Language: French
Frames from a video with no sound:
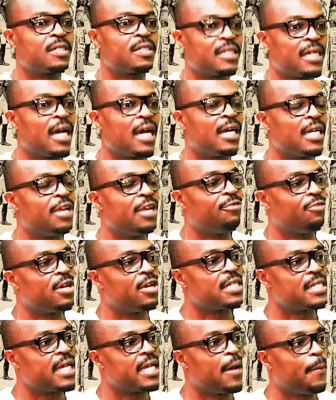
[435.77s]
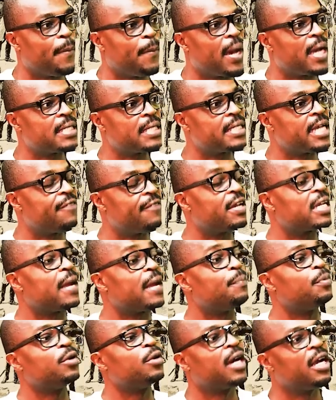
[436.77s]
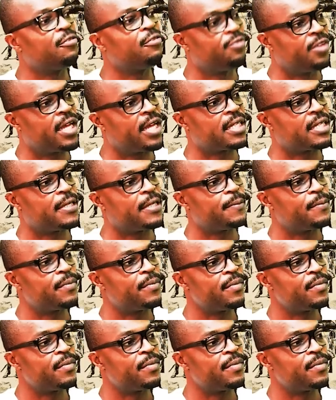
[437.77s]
quand les Français en parlent, c'est avec la plus grande fierté.